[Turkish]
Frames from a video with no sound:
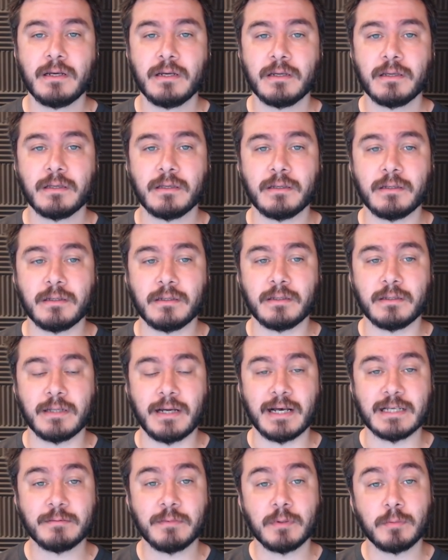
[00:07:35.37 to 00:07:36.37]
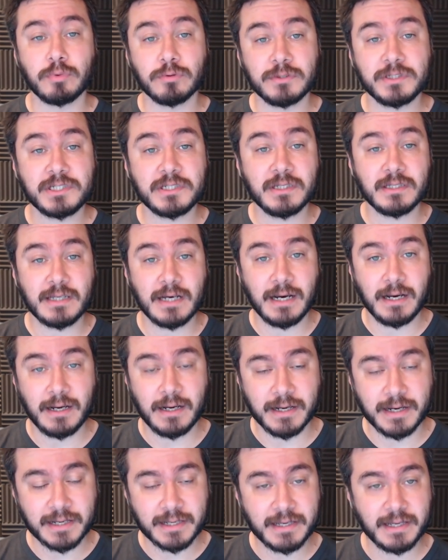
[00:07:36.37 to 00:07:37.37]
e, lazım ama bunun için daha
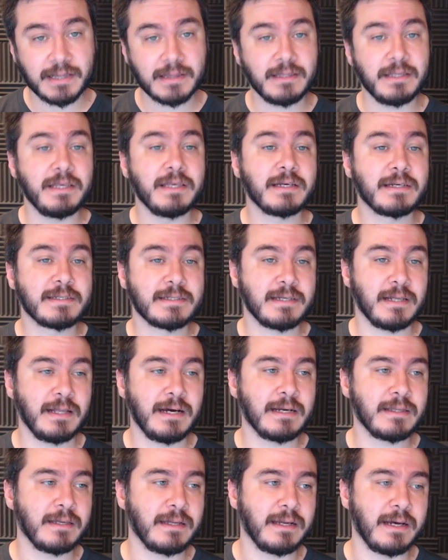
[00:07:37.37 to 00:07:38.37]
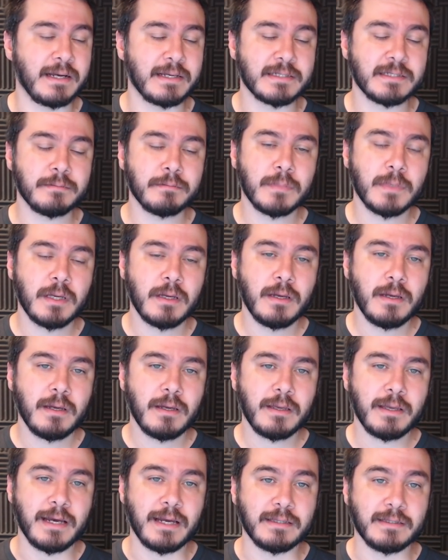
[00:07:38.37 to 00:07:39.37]
hareketli iyi kısalar da lazım.
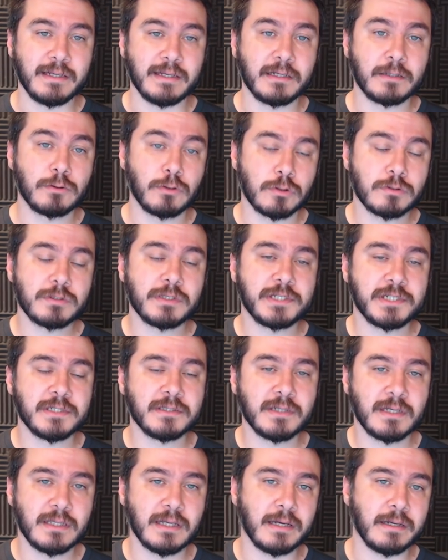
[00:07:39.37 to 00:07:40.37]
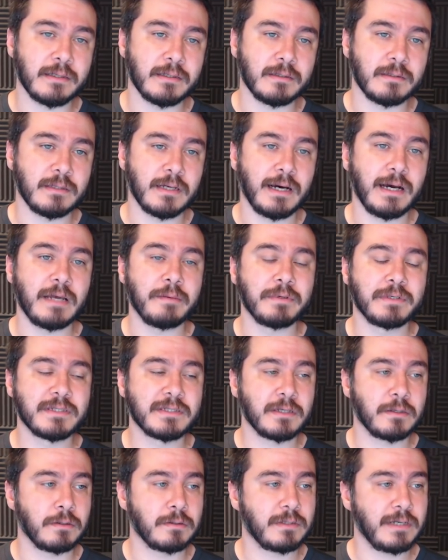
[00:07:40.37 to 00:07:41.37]
Yani Derrick Rose dışında da daha iyi bir
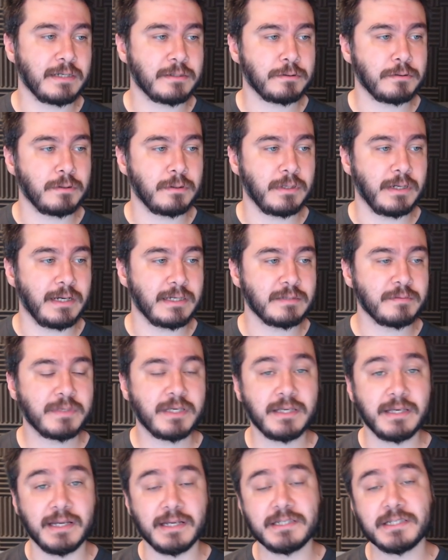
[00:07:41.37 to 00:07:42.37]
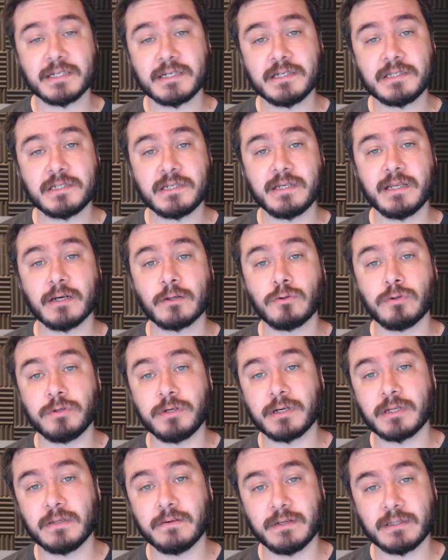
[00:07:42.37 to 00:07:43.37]
kısa rotasyon lazım ki gelecek için yine
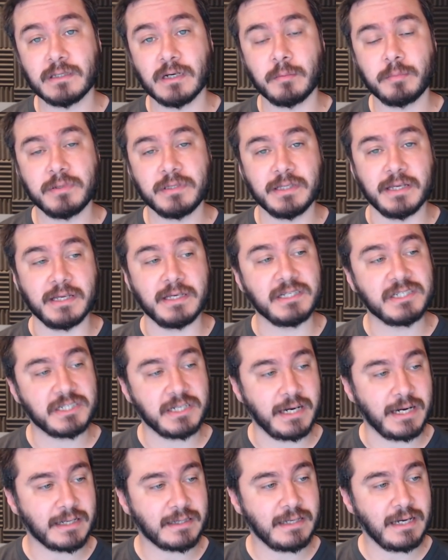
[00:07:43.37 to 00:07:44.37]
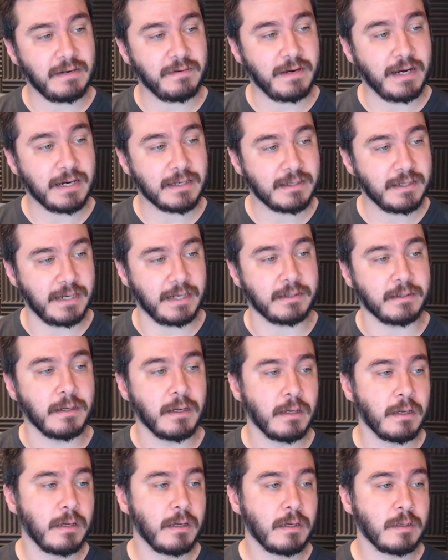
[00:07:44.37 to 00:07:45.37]
Quickly ve Tapin de iyi işaretler verdiler
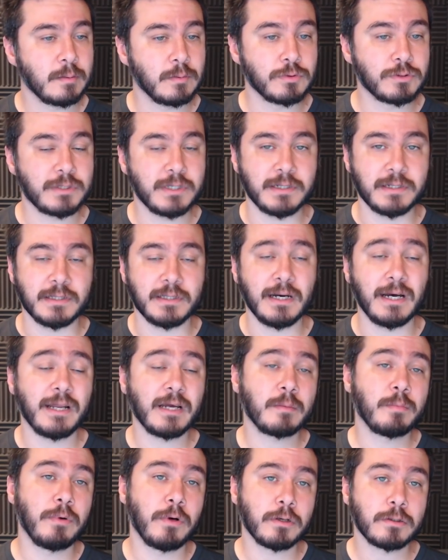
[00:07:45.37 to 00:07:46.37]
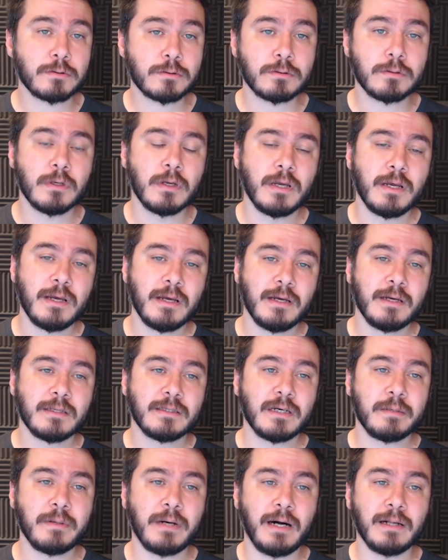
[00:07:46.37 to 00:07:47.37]
bu seride. Alec Burks
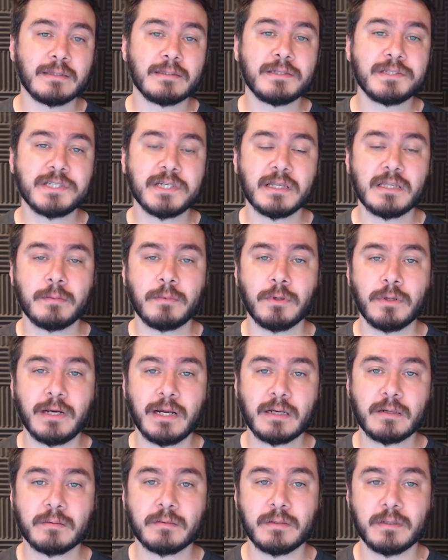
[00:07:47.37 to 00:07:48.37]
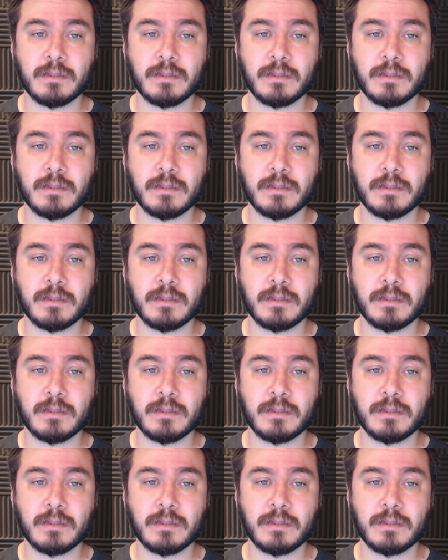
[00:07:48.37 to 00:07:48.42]
tabii 6. adam olarak e,